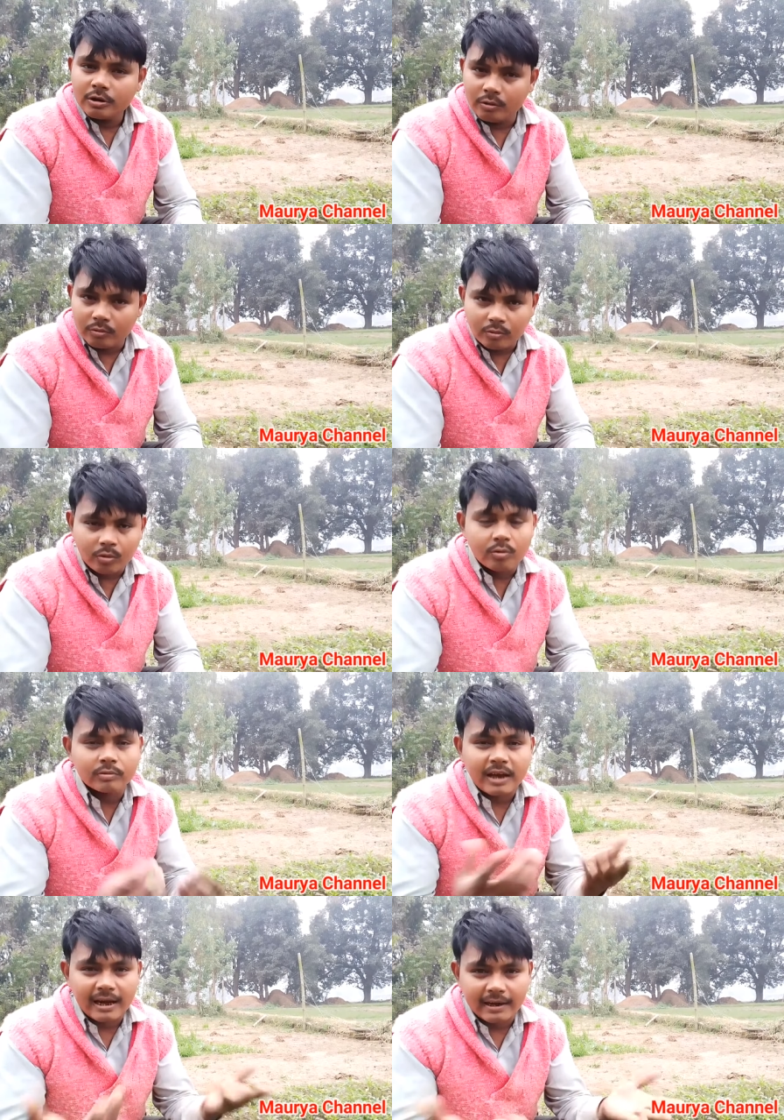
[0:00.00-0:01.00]
कि उनको
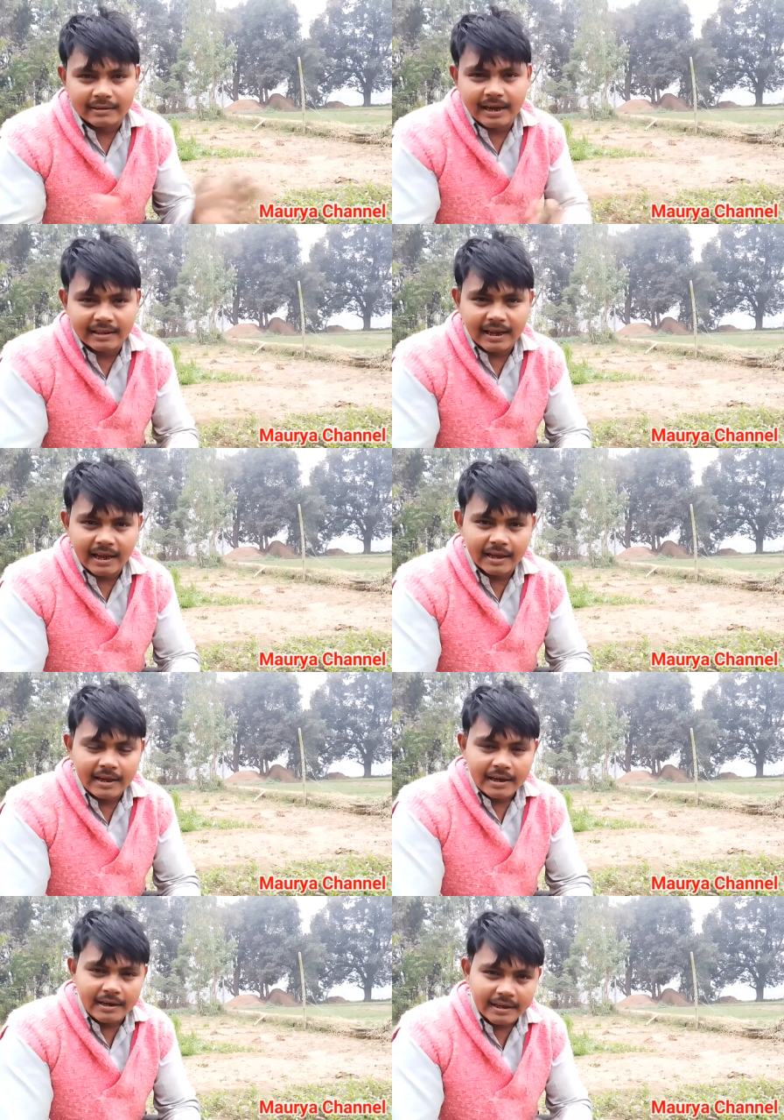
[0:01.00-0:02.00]
नुकसान लग जाता है
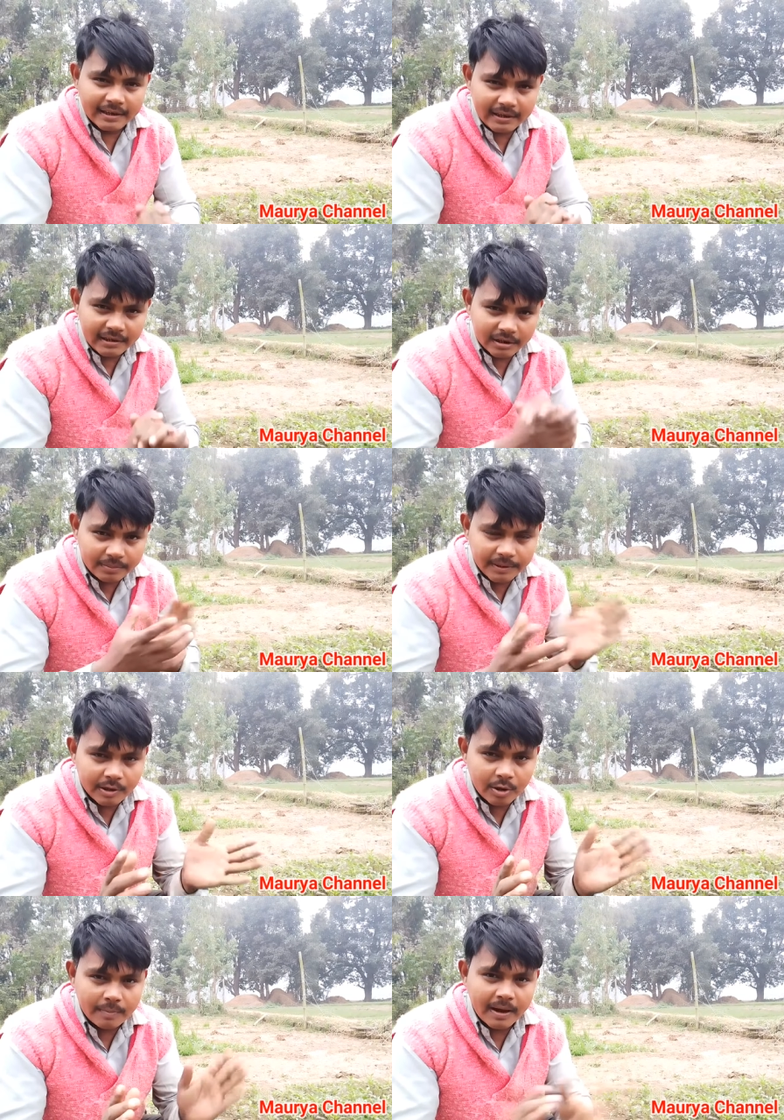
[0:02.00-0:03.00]
लेकिन इस
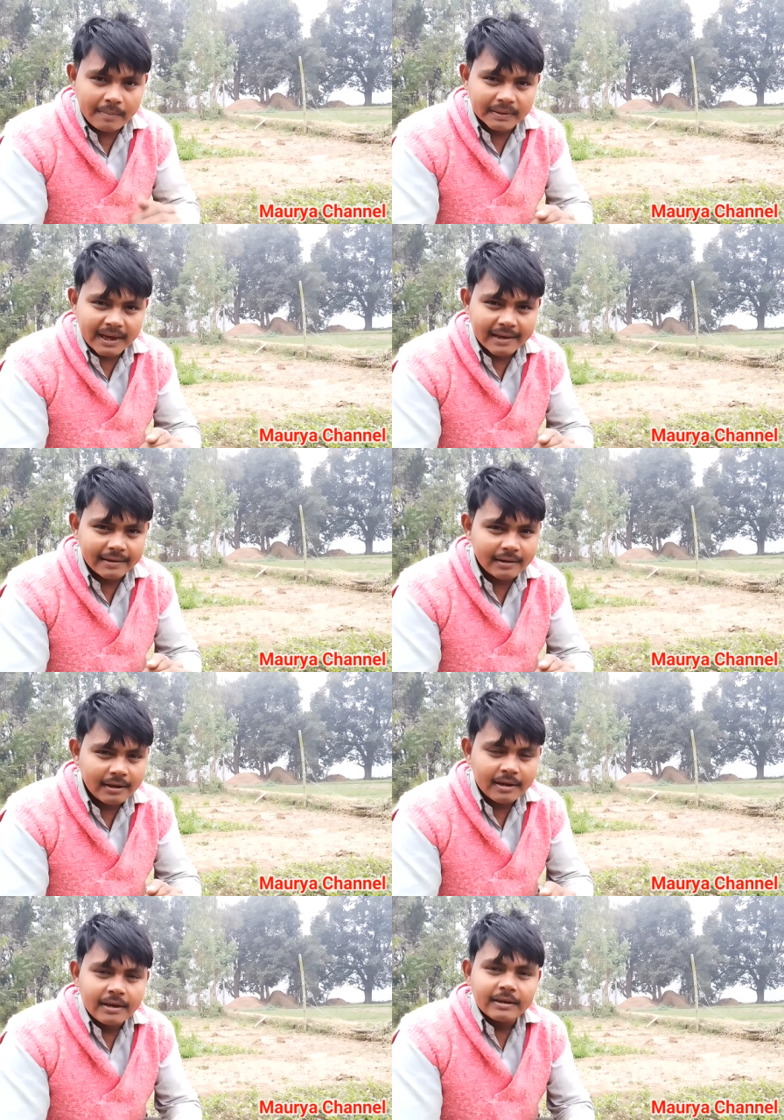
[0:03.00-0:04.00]
वीडियो में हम
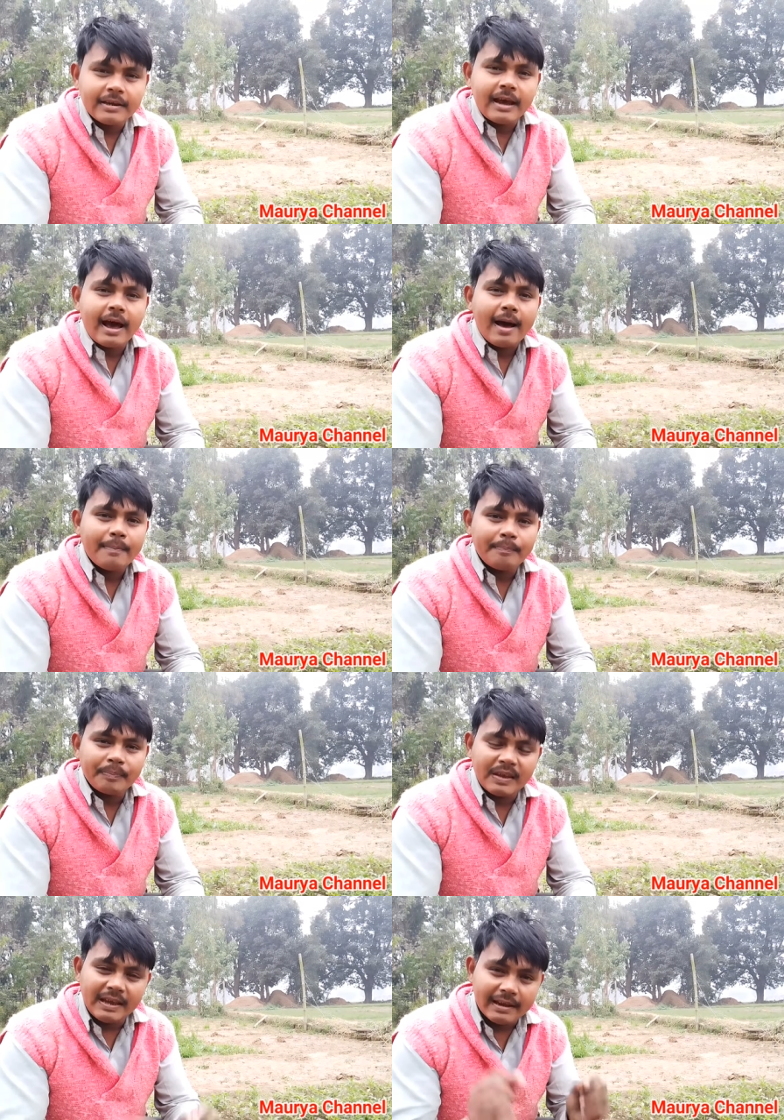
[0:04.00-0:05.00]
बताएंगे कि आप
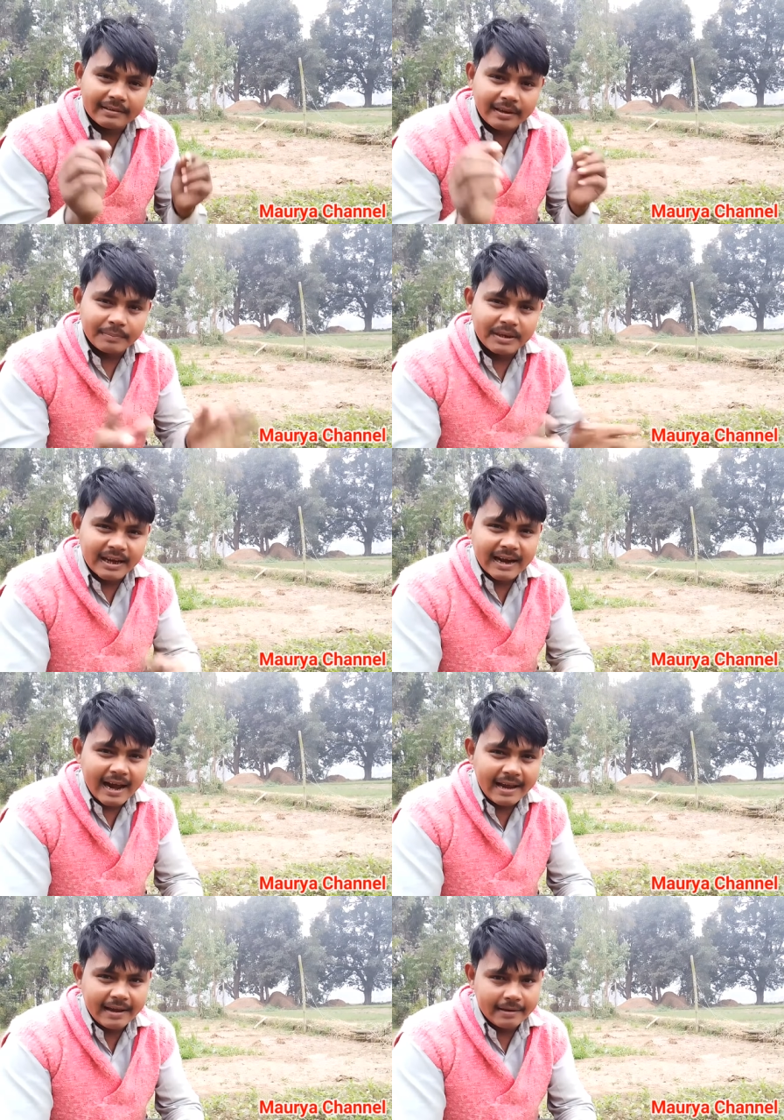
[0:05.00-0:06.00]
एक सब्जी
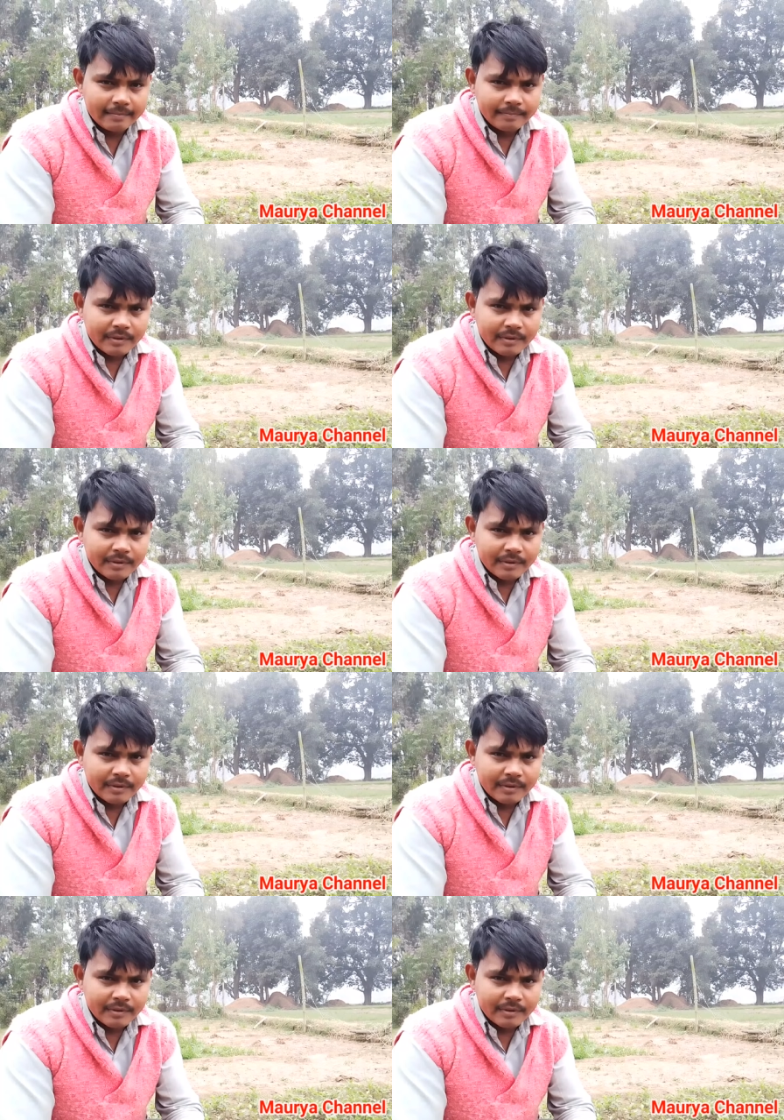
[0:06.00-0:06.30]
लगाएं